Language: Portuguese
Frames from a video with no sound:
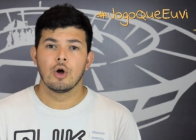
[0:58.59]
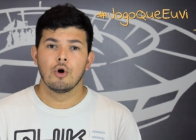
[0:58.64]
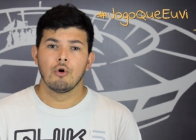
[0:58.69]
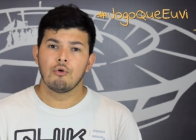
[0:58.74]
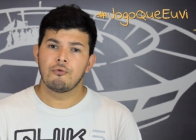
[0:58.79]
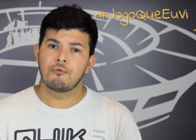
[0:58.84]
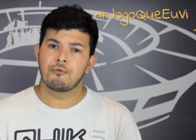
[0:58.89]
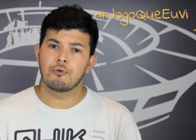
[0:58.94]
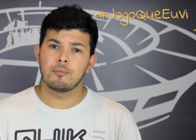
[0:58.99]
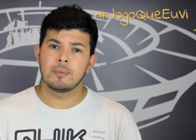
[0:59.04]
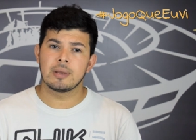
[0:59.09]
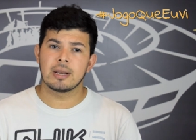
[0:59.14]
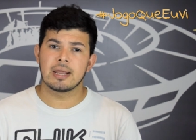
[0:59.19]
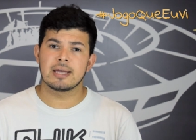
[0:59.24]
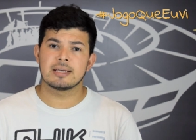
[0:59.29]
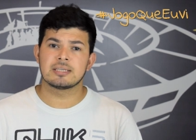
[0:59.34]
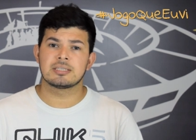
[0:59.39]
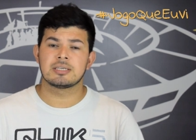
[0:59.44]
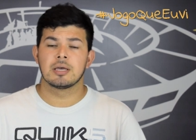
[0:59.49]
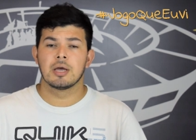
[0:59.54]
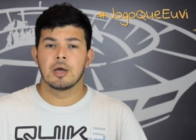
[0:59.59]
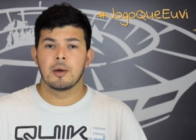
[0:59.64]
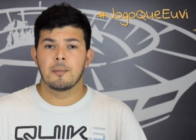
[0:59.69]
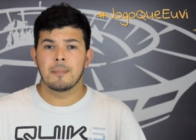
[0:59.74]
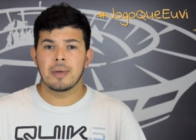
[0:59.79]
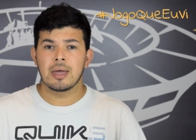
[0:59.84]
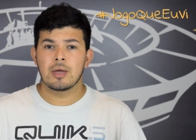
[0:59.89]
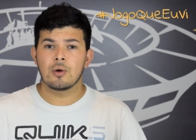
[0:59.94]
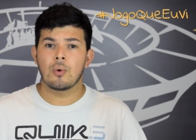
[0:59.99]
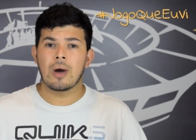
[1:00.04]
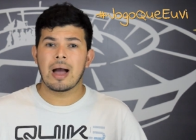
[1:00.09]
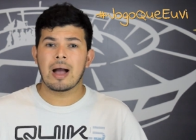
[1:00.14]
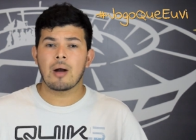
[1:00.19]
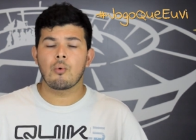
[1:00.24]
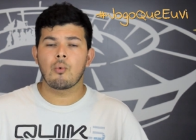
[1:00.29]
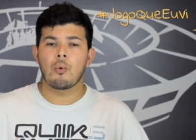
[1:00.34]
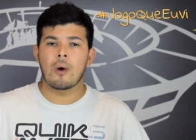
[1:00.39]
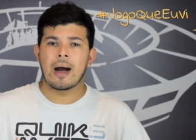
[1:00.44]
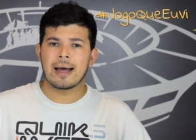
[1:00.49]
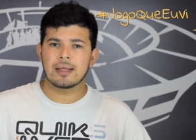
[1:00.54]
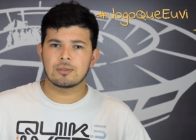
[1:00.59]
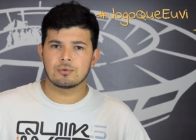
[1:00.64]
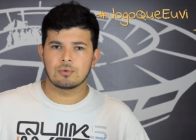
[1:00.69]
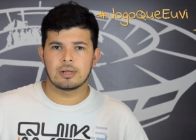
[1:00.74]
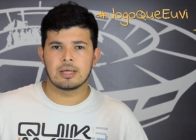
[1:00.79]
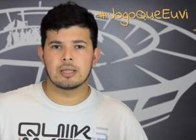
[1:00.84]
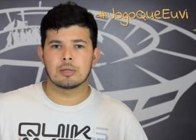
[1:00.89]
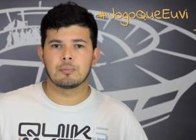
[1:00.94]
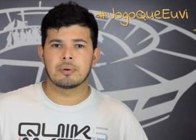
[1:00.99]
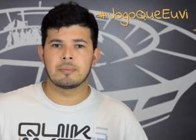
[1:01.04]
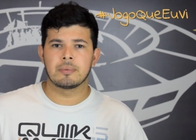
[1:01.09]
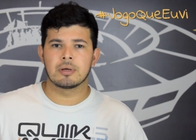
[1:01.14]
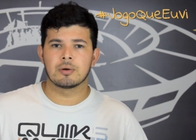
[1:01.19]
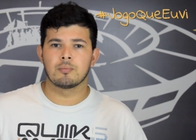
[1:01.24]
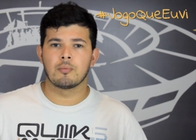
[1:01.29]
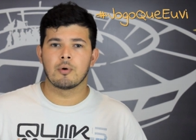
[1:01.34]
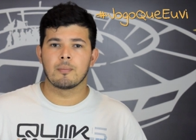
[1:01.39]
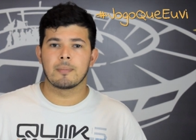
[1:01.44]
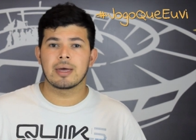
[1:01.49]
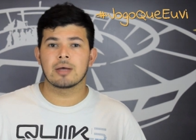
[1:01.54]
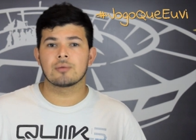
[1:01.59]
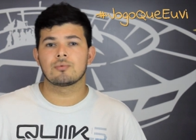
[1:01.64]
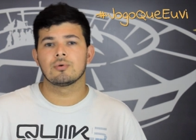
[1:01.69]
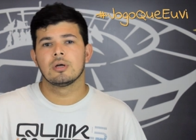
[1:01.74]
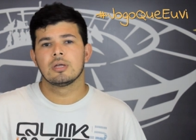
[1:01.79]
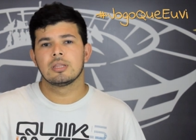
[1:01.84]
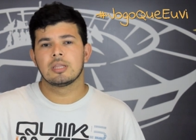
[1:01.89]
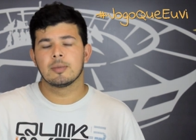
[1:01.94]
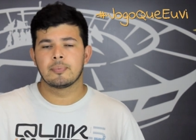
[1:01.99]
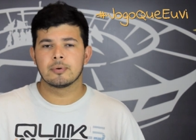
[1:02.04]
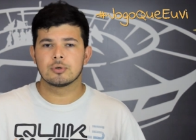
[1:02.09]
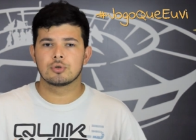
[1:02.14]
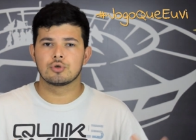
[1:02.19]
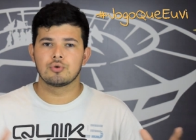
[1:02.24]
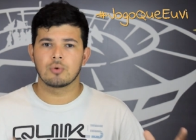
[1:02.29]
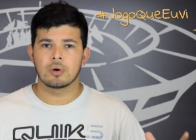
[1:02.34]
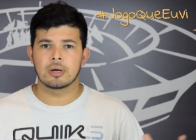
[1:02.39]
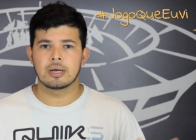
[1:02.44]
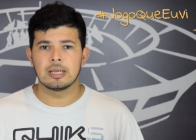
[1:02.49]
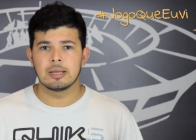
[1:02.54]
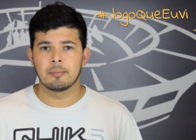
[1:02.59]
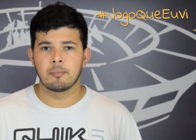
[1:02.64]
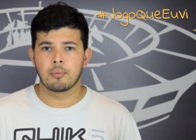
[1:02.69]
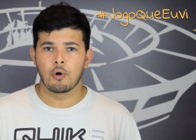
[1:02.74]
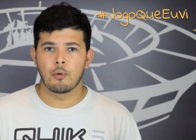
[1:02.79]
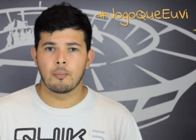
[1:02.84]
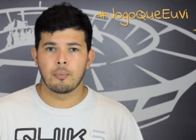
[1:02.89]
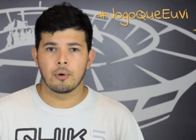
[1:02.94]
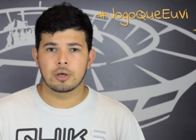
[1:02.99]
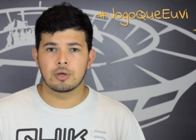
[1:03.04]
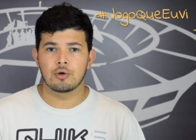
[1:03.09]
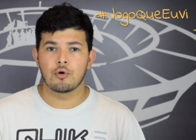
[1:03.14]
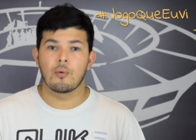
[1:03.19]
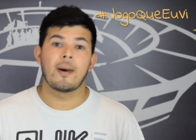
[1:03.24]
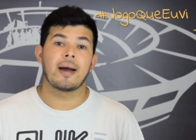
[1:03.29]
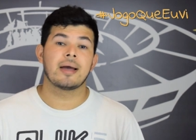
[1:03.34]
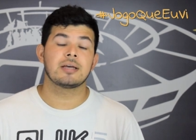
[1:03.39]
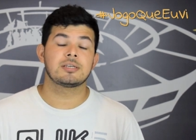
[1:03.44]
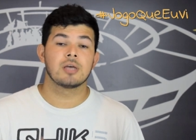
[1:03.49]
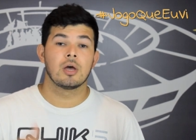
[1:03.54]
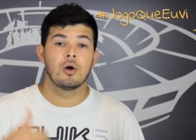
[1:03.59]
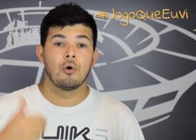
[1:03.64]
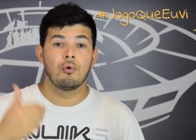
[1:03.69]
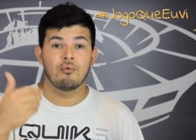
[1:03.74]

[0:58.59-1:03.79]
O Fluminense meio acuado né, no primeiro momento, depois o jogo equilibrou um pouquinho mais.